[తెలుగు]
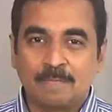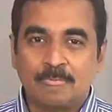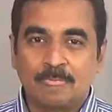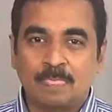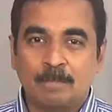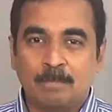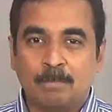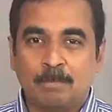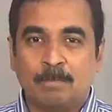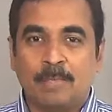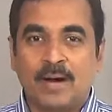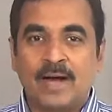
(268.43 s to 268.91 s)

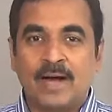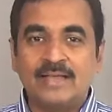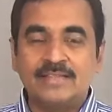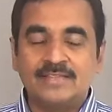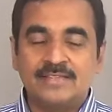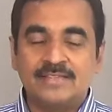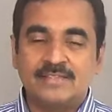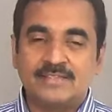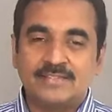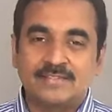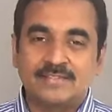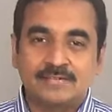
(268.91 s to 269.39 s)
My
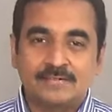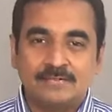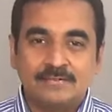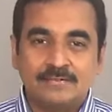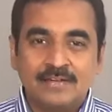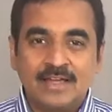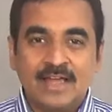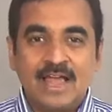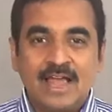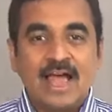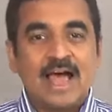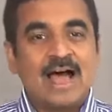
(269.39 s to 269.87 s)
sister
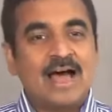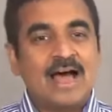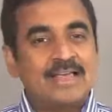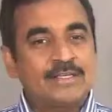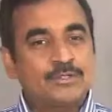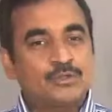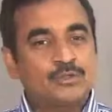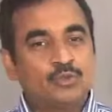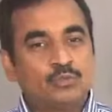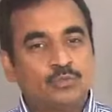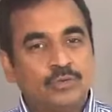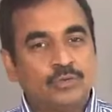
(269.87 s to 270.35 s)
has
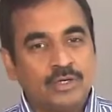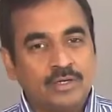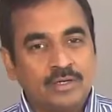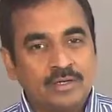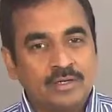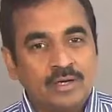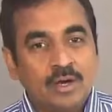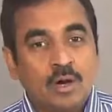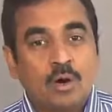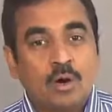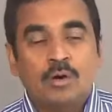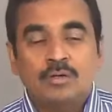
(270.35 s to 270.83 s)
to
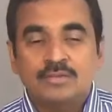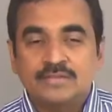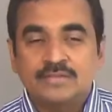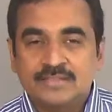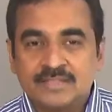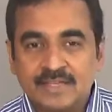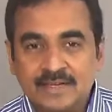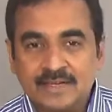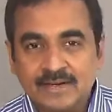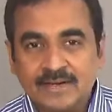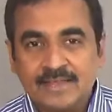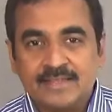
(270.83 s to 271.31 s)
work on
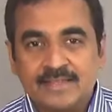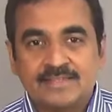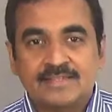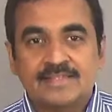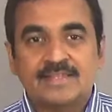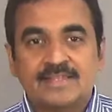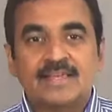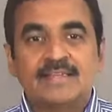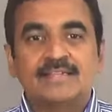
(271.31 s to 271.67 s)
Sundays.